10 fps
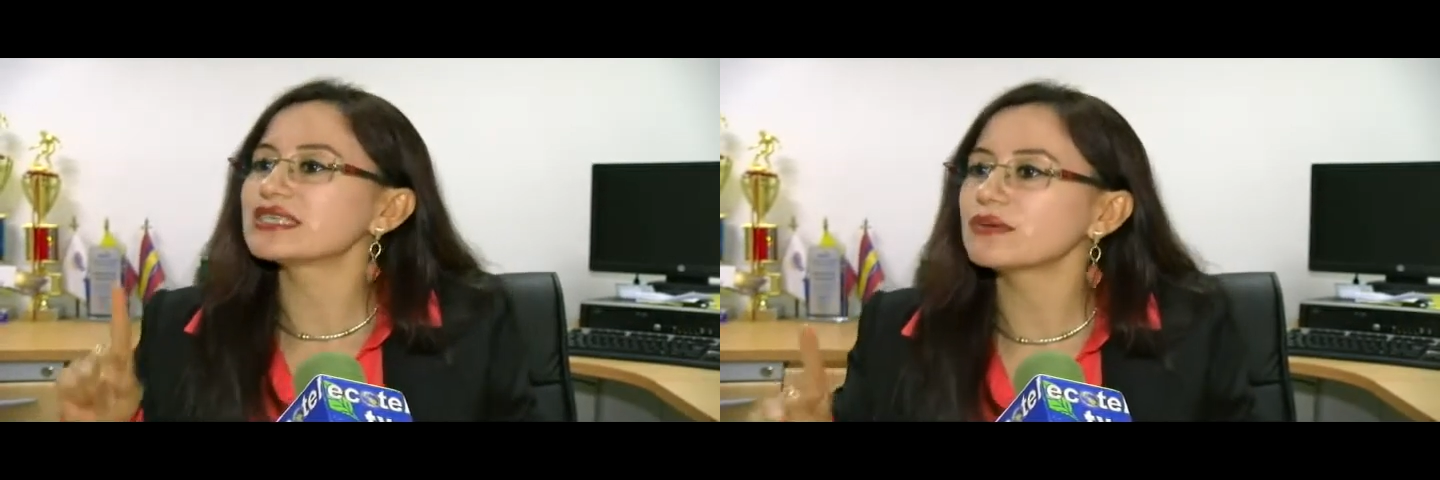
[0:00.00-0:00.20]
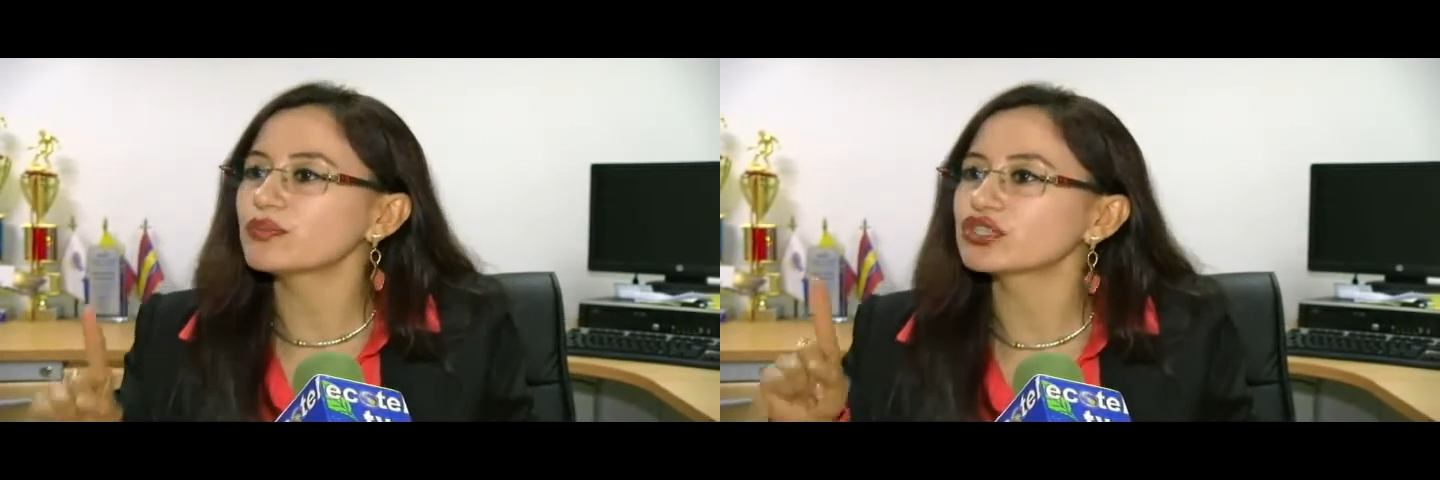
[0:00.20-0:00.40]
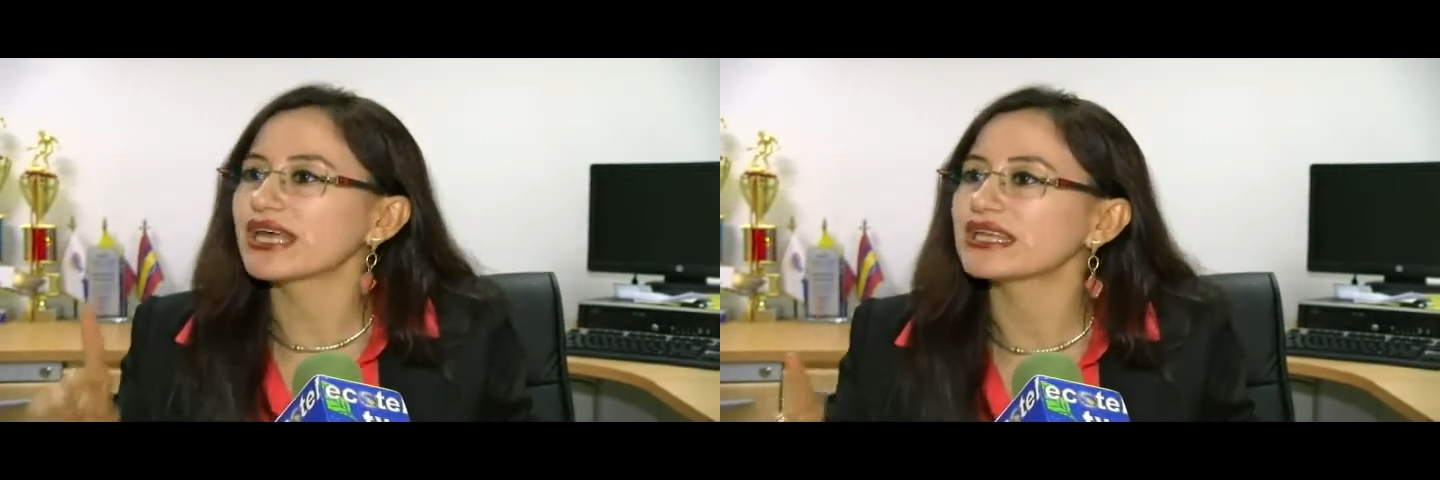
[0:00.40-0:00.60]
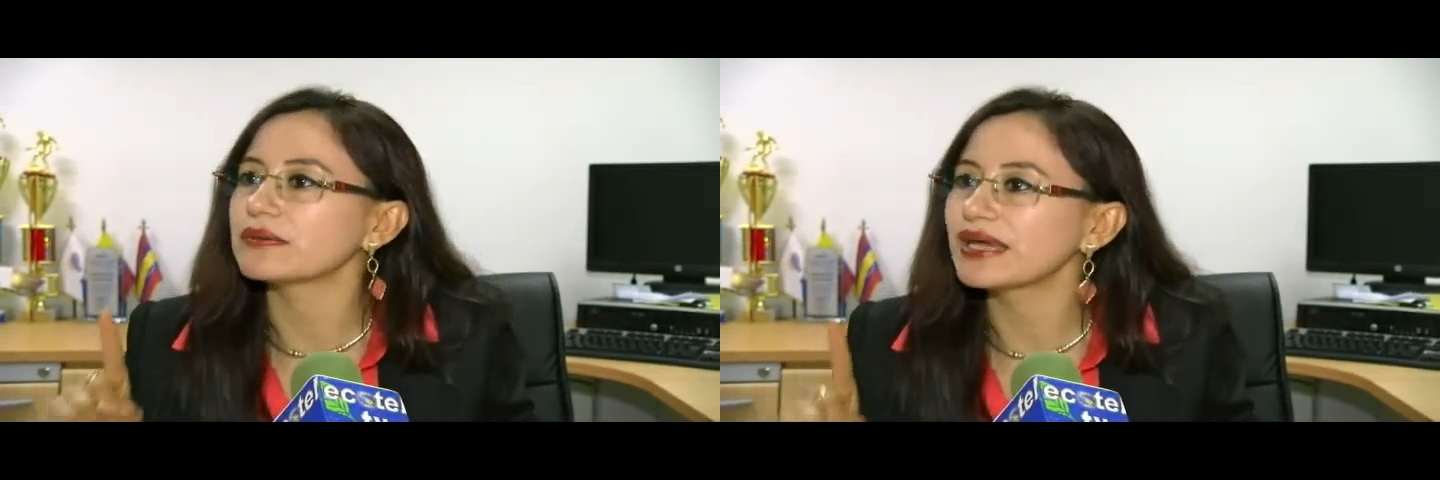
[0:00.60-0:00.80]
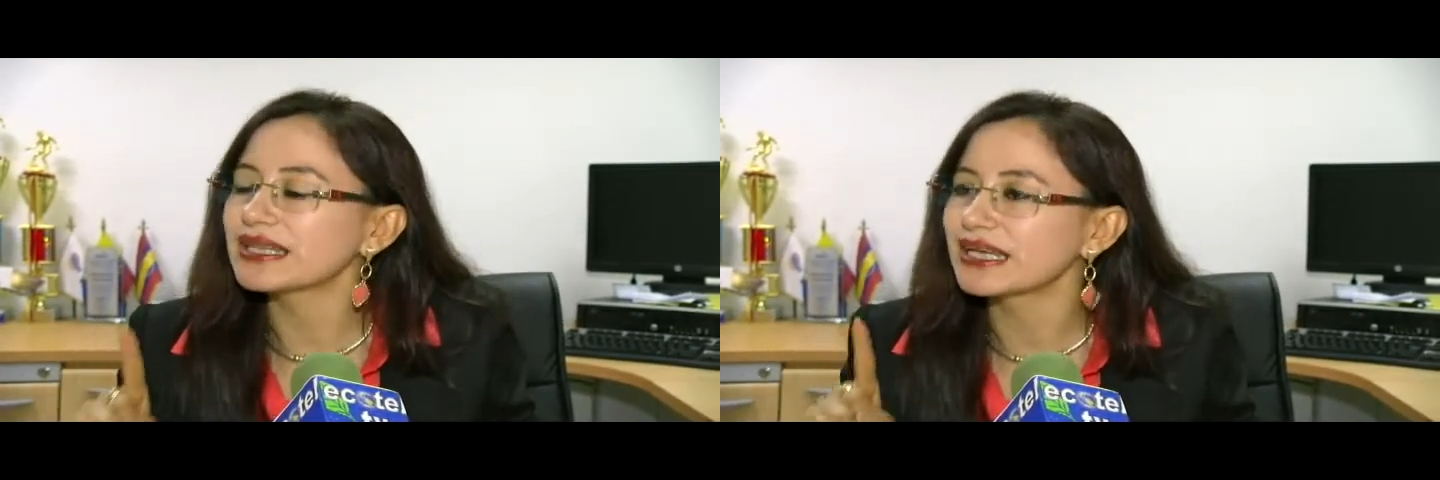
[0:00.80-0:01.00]
tiempos a
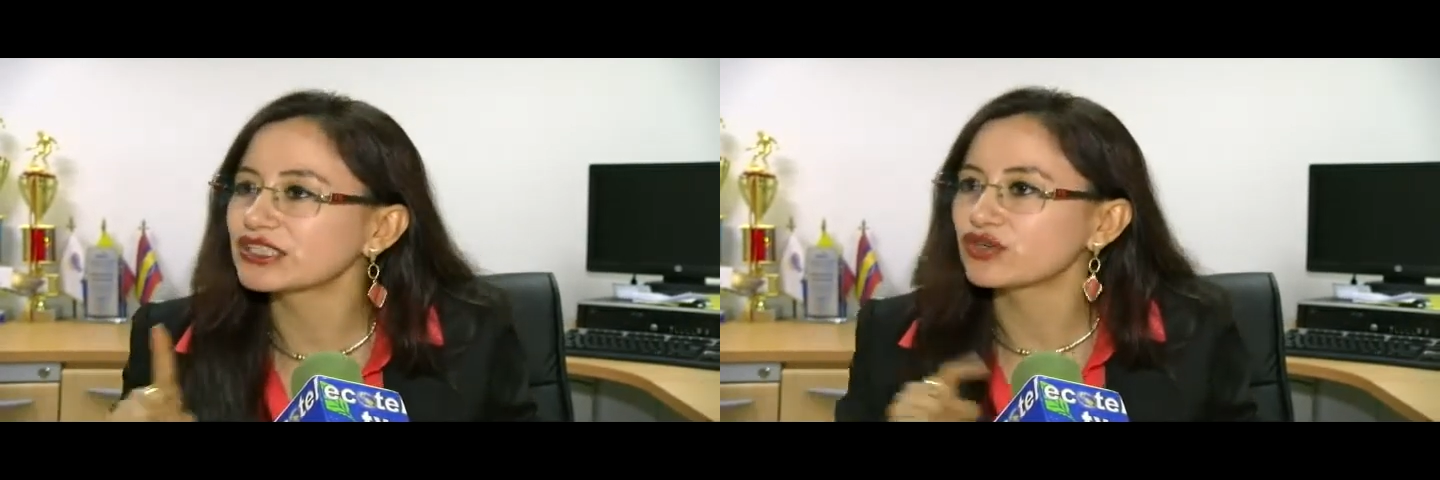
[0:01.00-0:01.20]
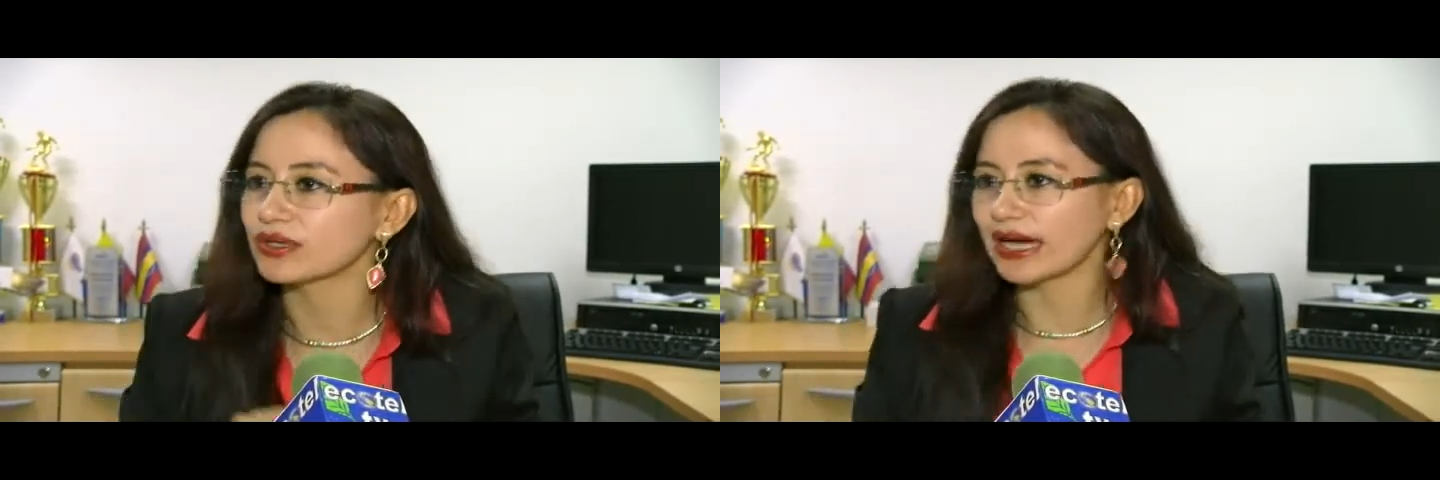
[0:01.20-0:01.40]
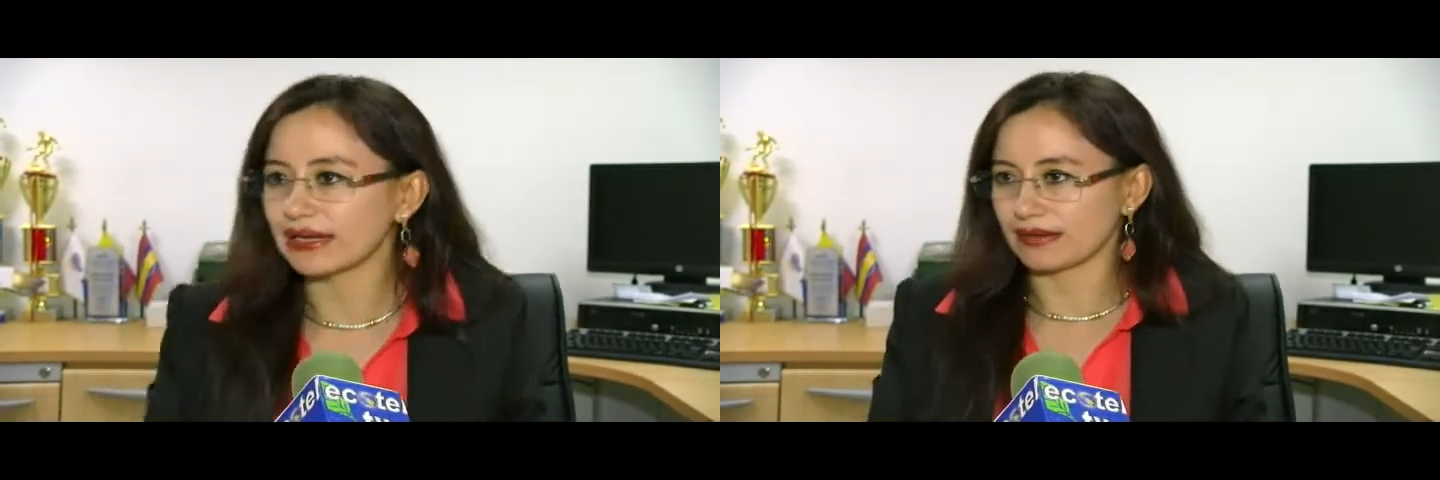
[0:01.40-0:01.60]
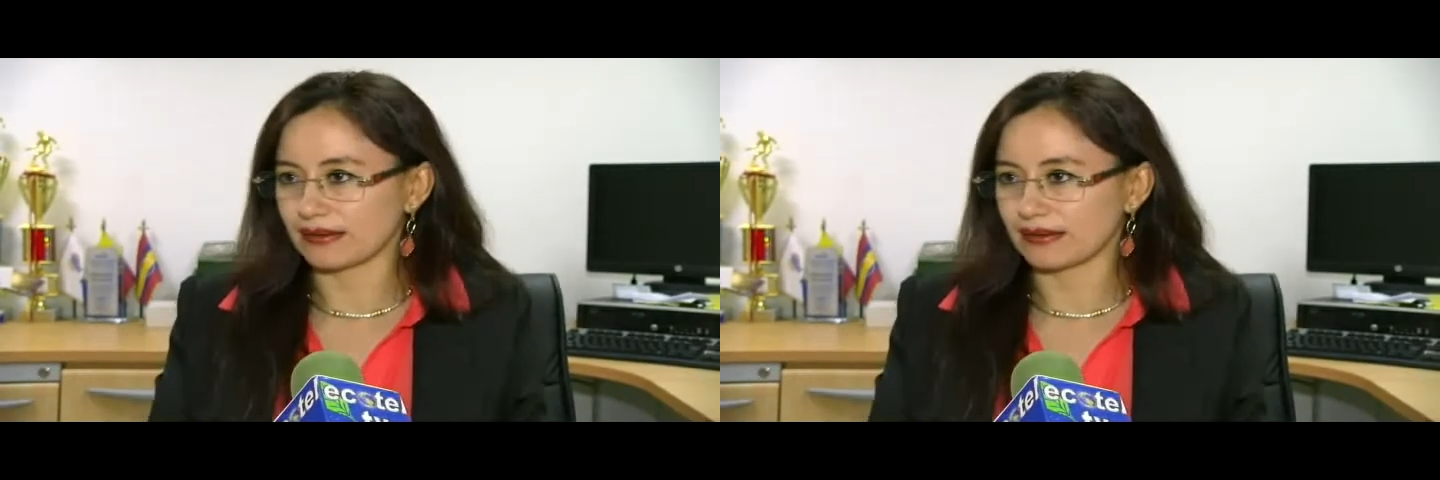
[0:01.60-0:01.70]
nivel nacional.